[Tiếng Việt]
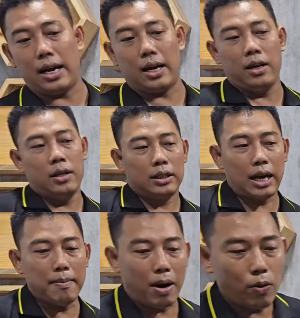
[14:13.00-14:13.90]
là
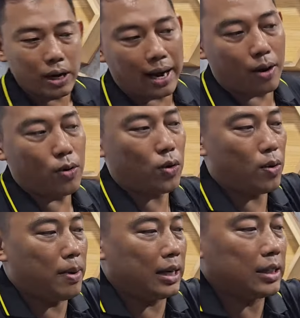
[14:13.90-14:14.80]
cái mẫu nào
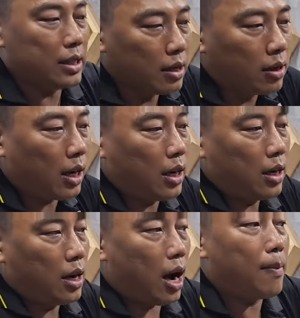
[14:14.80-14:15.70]
của mình vừa
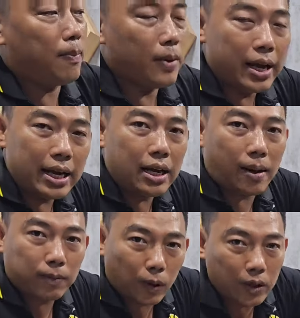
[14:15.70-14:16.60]
hợp lý
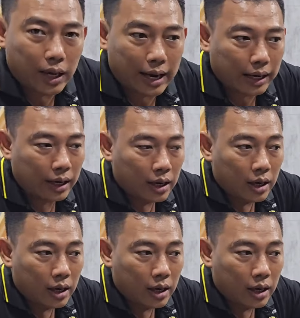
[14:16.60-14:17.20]
hợp túi tiền